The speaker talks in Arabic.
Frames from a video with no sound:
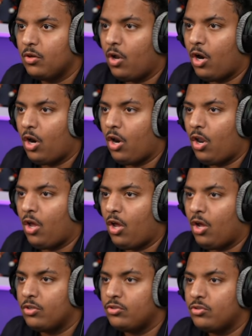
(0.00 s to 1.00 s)

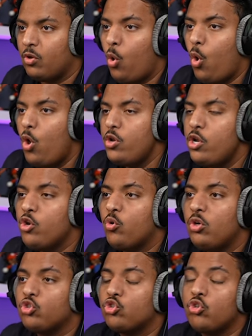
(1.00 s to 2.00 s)
الله يستر هي
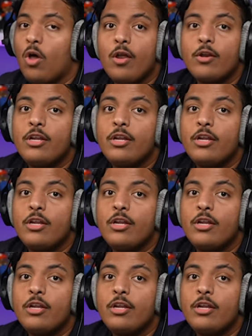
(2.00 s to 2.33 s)
ليكون الصغار